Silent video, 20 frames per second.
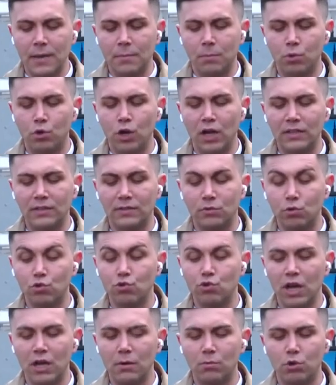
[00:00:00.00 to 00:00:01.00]
Murat
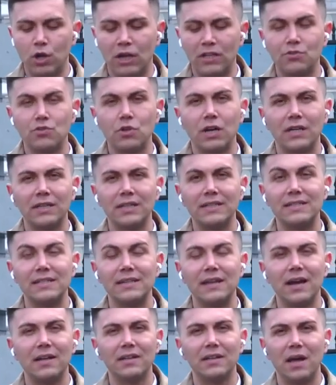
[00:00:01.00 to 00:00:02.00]
Tuncer Murat Cihan'a
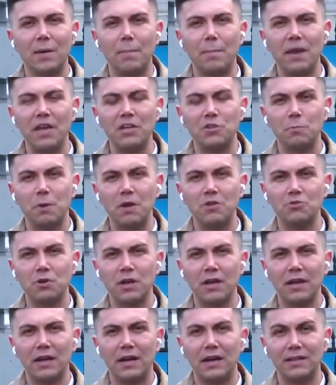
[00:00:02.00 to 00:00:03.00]
silahla peş peşe